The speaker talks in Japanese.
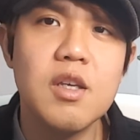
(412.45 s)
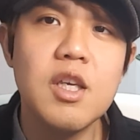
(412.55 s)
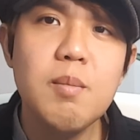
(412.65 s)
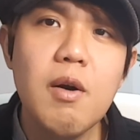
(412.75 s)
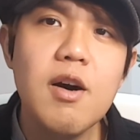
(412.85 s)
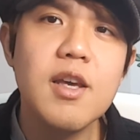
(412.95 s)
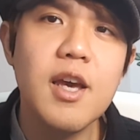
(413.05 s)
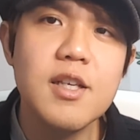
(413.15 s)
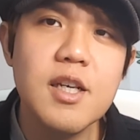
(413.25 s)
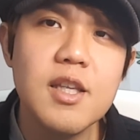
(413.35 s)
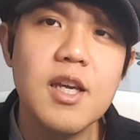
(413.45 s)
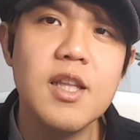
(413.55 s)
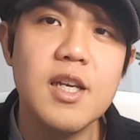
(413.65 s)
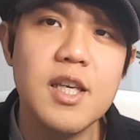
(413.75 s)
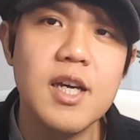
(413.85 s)
今は経済的
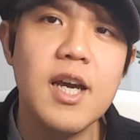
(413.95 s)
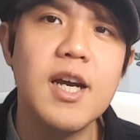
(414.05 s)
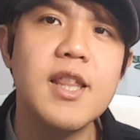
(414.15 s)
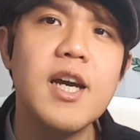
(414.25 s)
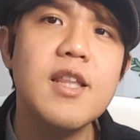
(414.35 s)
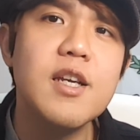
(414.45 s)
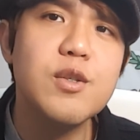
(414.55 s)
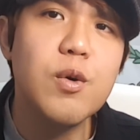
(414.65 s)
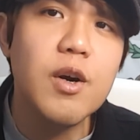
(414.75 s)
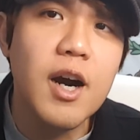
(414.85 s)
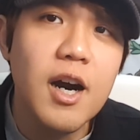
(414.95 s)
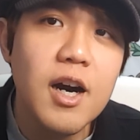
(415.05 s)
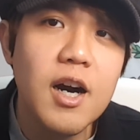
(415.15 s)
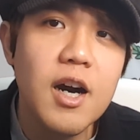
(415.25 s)
な被害がないんでしょうか？